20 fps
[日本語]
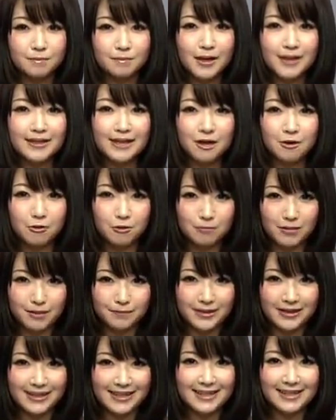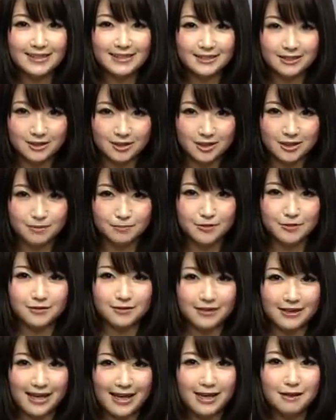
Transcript: またこまめに水分、